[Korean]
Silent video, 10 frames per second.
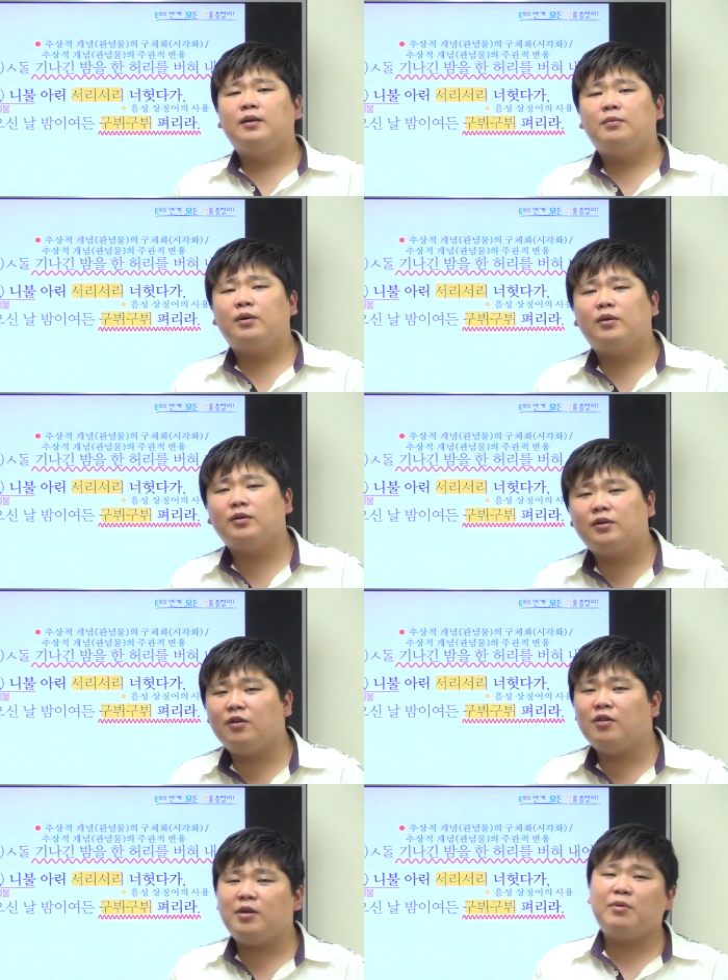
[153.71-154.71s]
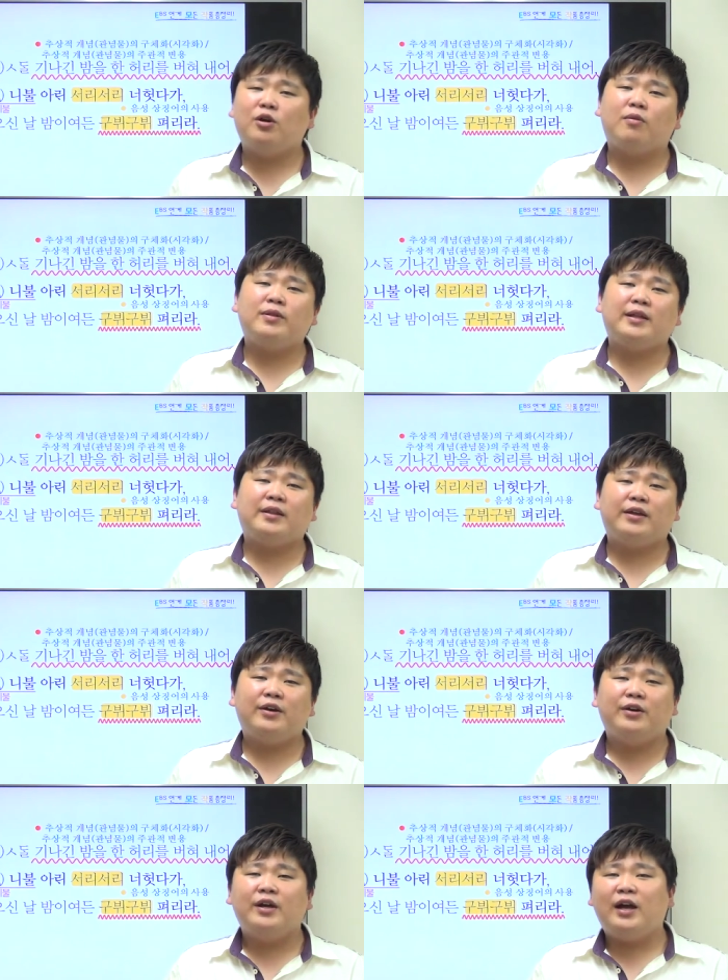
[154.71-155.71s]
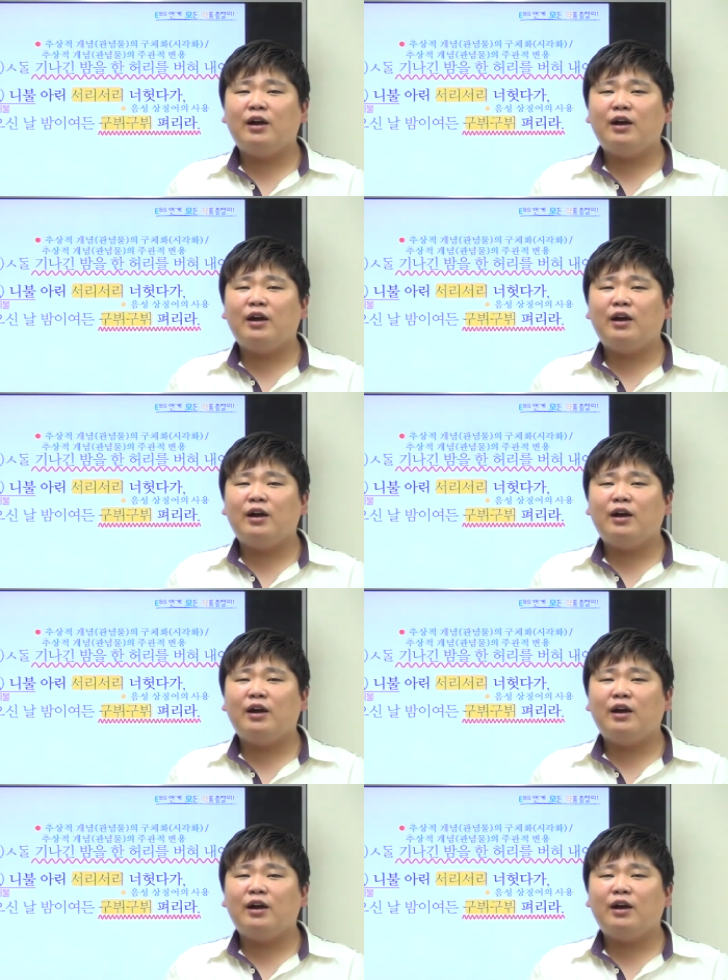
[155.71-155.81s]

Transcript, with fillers: 뭐 그런 선생님 별로 없을 텐데요.